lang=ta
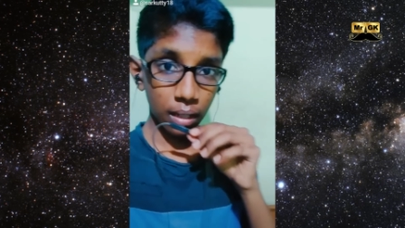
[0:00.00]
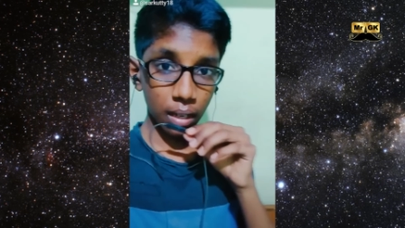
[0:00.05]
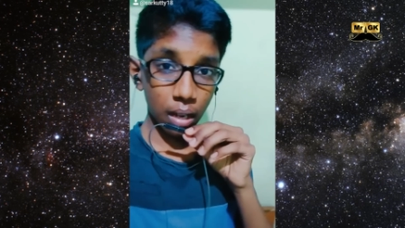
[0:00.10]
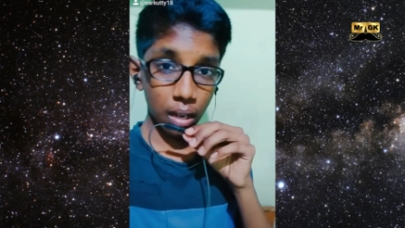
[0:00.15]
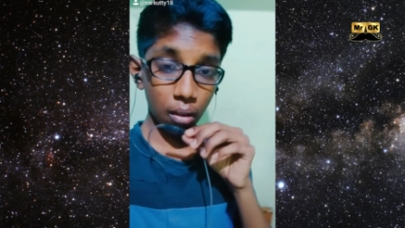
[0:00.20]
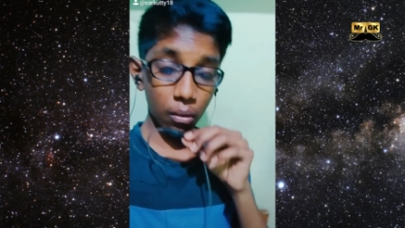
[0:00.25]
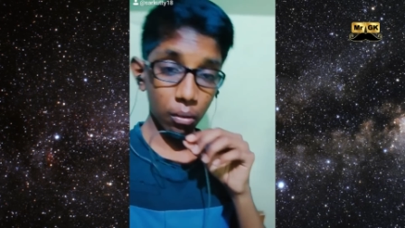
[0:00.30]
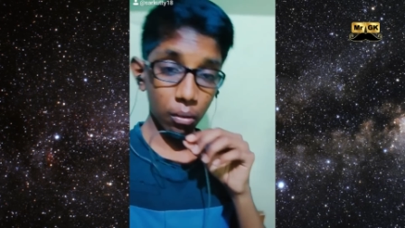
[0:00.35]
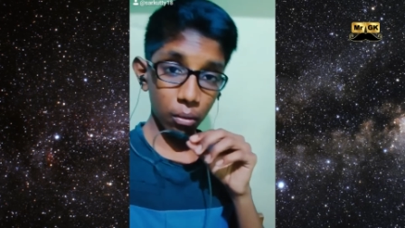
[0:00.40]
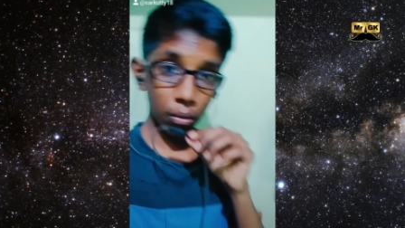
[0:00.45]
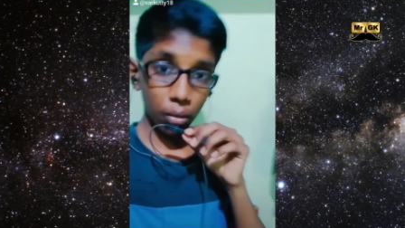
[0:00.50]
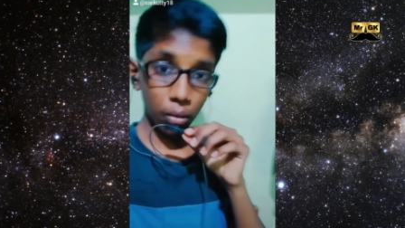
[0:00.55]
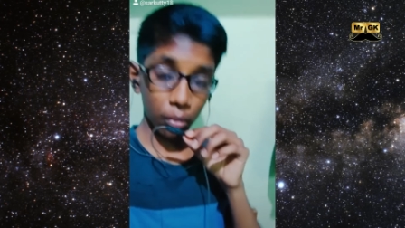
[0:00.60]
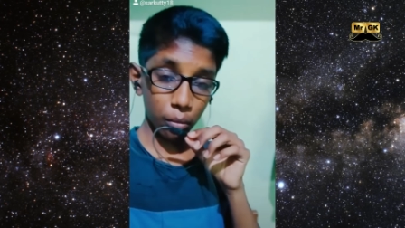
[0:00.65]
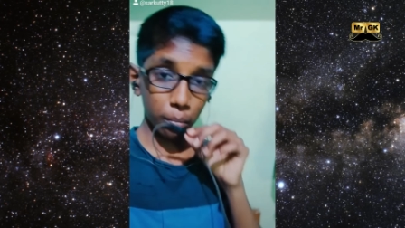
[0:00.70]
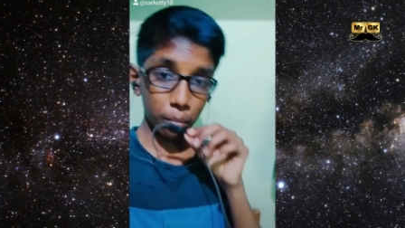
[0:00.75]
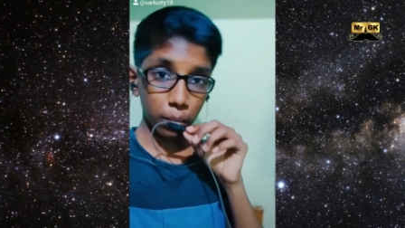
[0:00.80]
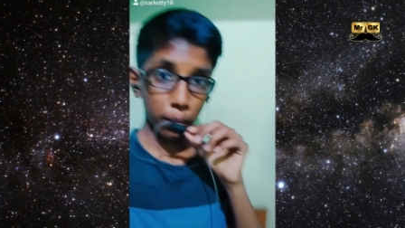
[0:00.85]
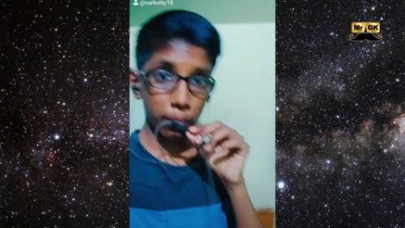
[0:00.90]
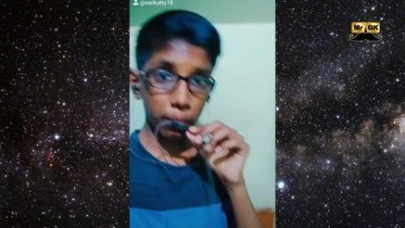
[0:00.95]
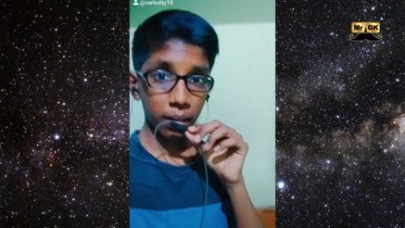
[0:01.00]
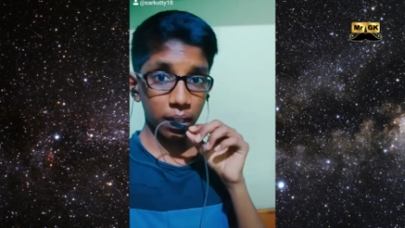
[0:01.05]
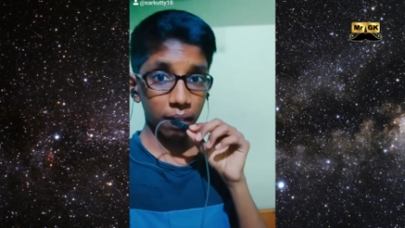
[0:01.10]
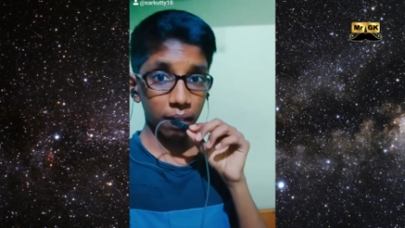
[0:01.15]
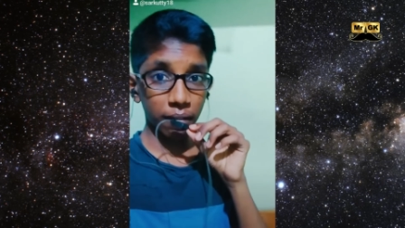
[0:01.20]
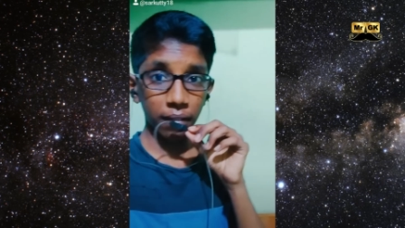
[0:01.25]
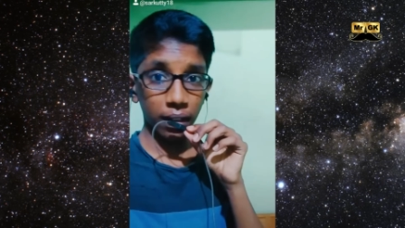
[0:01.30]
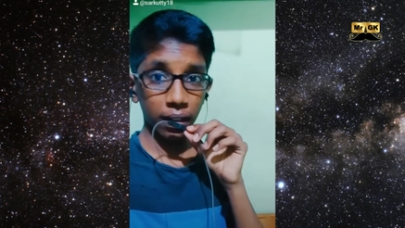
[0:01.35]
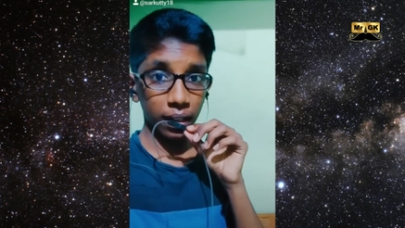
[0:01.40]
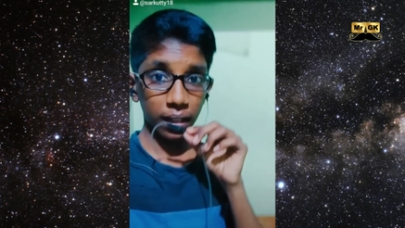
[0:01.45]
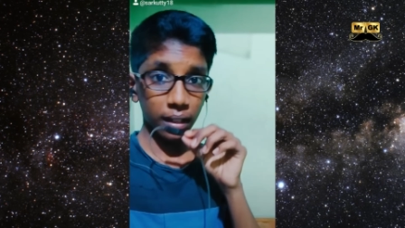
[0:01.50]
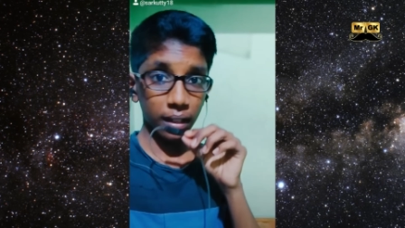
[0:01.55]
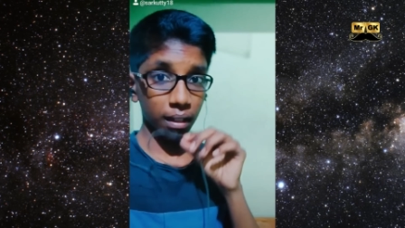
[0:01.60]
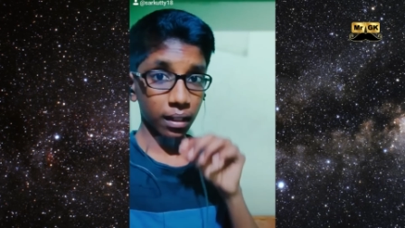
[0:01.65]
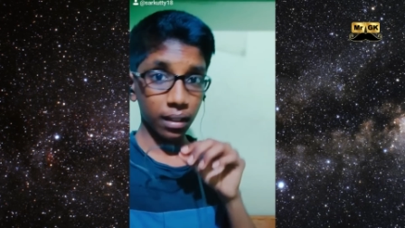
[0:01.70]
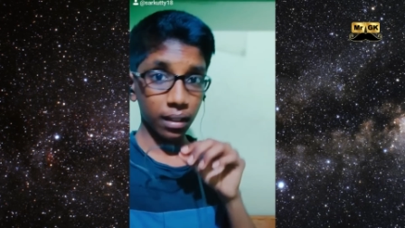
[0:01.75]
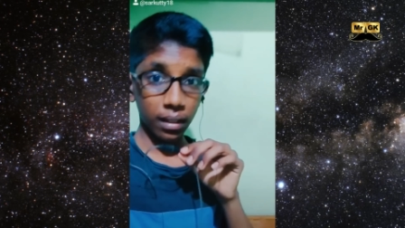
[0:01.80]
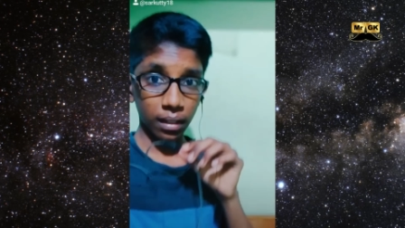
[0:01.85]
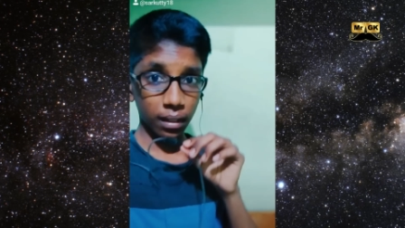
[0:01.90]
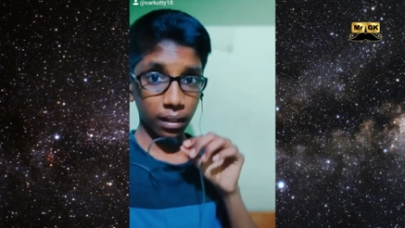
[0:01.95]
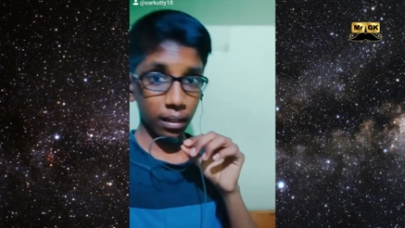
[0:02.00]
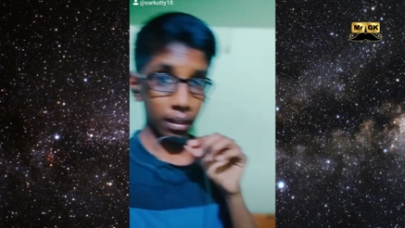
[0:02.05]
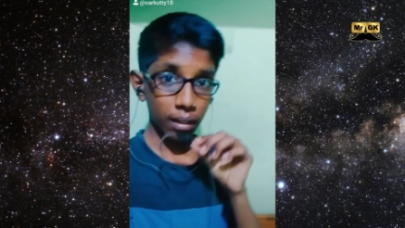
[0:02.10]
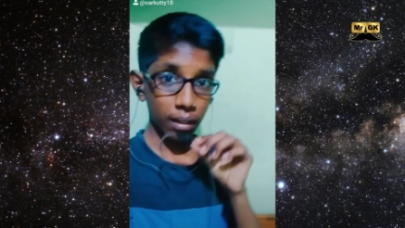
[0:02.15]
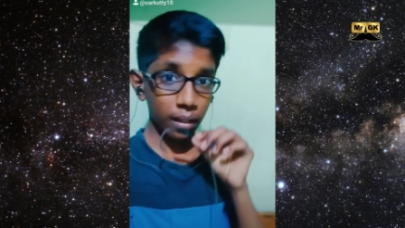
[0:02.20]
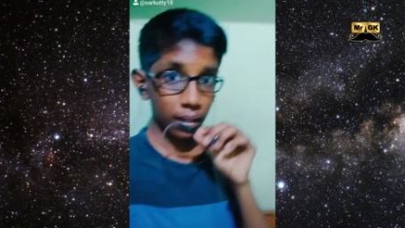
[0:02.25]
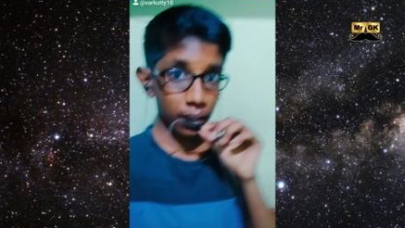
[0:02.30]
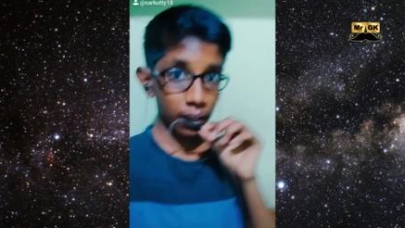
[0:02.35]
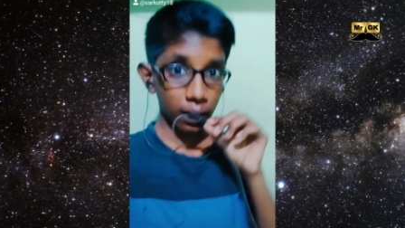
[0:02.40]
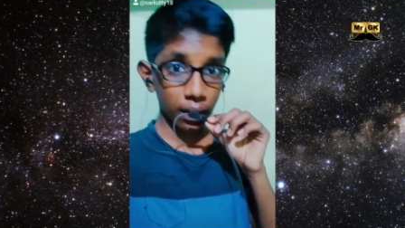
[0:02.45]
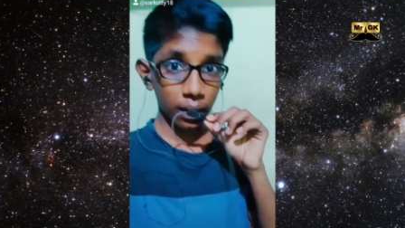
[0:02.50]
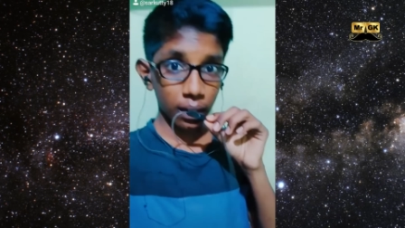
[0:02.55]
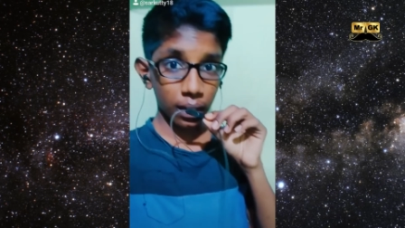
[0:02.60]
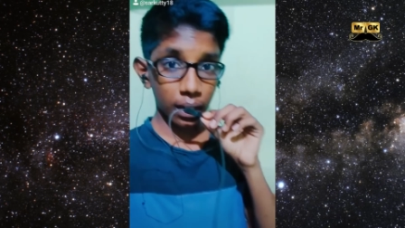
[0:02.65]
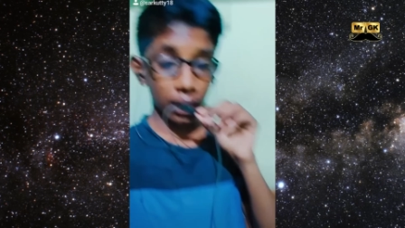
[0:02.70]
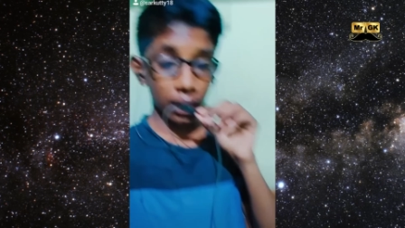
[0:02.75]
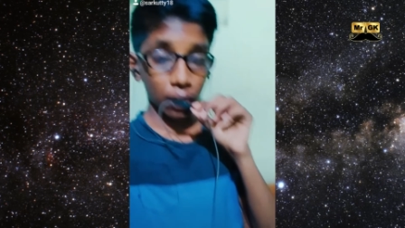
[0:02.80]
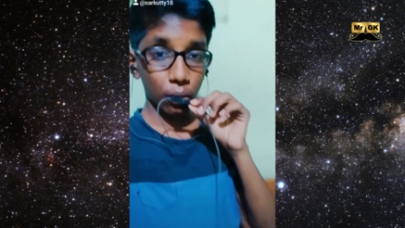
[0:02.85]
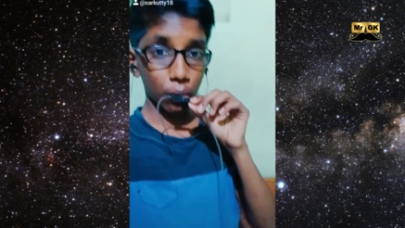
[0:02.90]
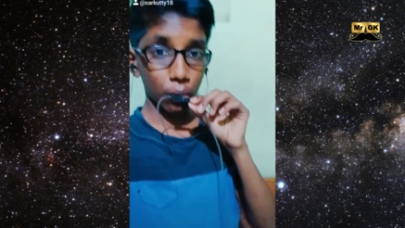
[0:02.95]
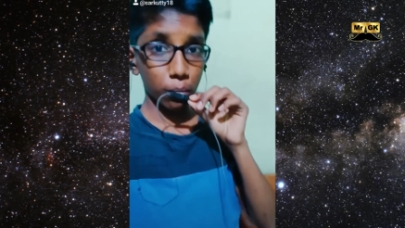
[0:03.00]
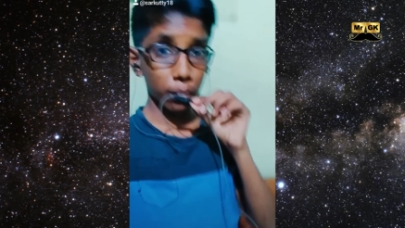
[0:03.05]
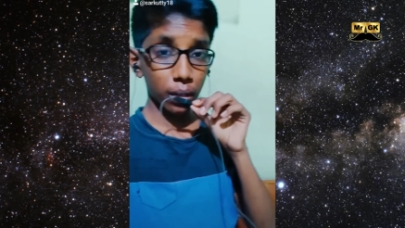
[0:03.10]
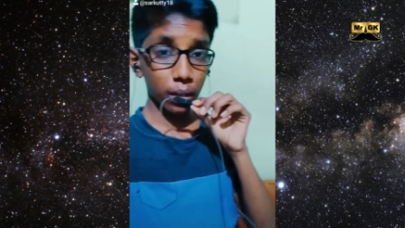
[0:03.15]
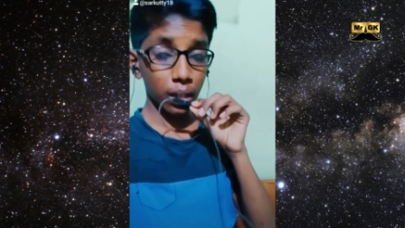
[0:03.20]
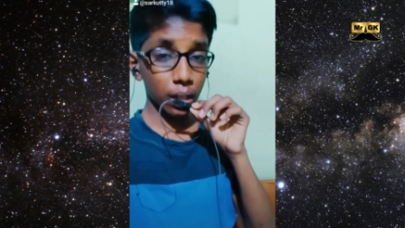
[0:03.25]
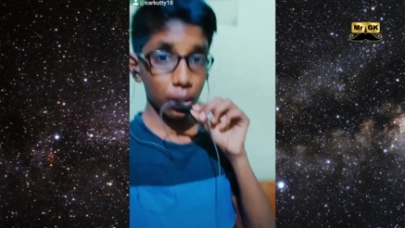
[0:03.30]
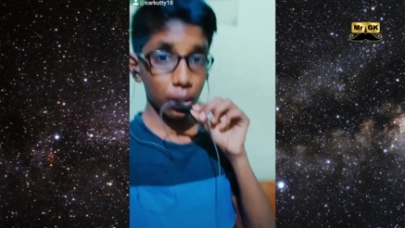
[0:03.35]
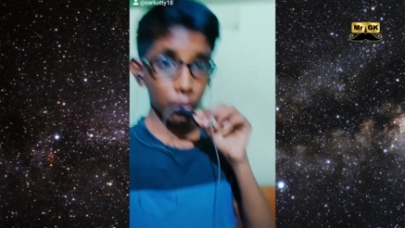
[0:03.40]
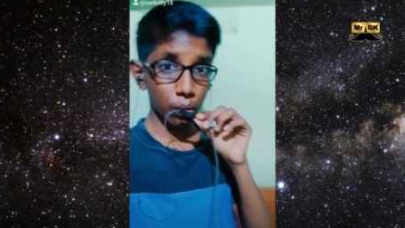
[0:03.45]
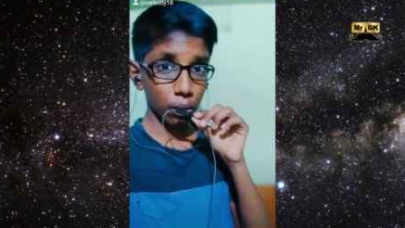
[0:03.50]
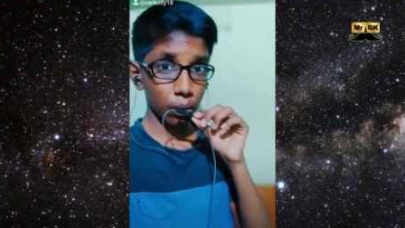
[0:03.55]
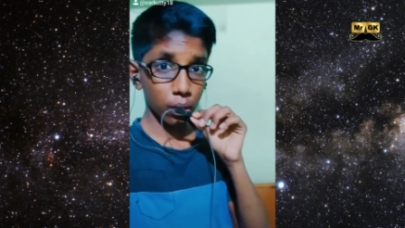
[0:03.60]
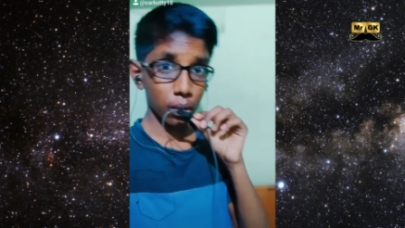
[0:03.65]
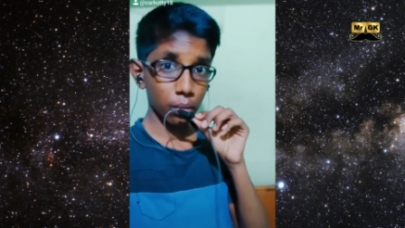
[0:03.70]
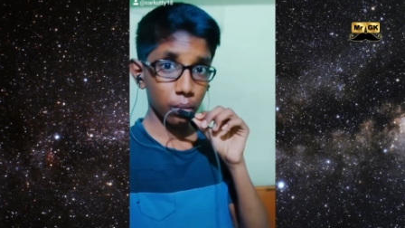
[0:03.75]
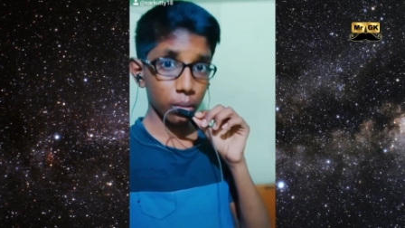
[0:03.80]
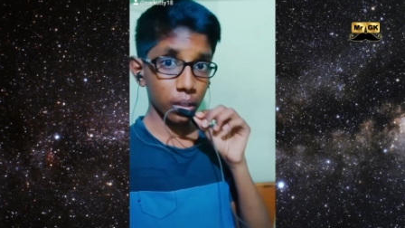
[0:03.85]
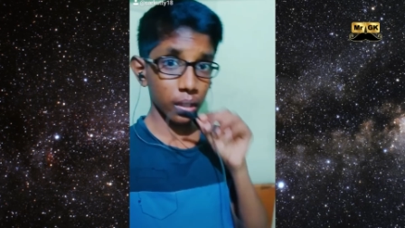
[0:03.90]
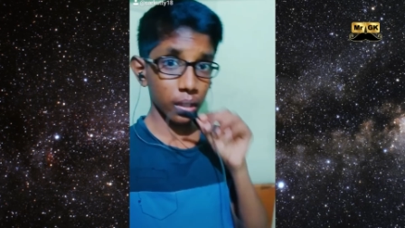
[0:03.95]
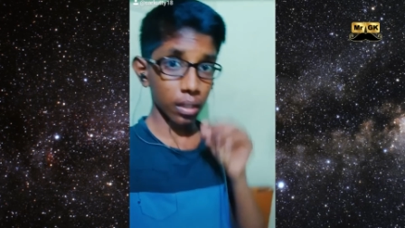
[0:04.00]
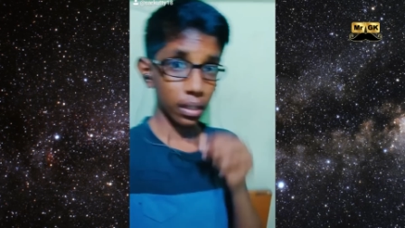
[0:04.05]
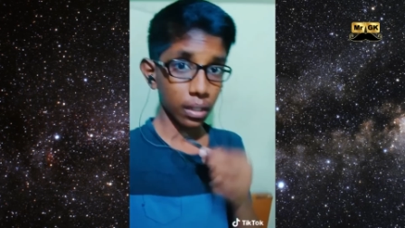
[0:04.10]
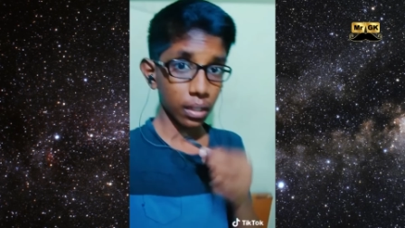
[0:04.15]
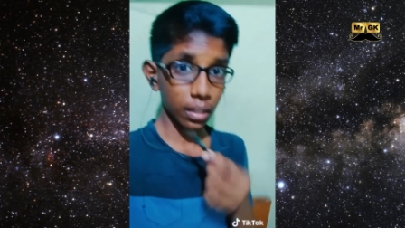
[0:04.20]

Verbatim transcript: நான் உங்களோட ரொம்ப பெரிய ஃபேன் எனக்கு ரொம்ப நாளாக ஒரு டவுட்டு